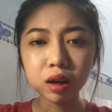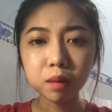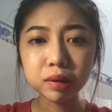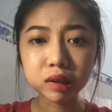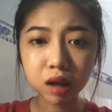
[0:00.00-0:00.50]

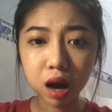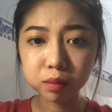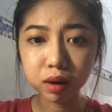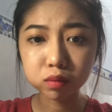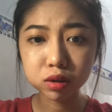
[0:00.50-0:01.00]
cái mình sợ
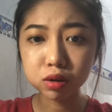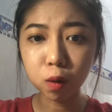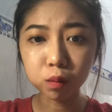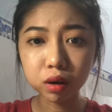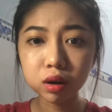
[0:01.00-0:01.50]
mình không sử
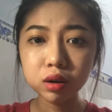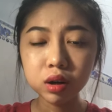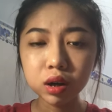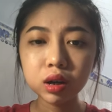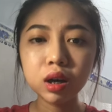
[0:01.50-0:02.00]
dụng nữa
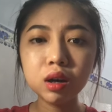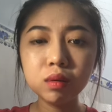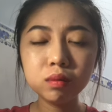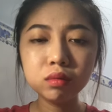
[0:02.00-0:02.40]
cái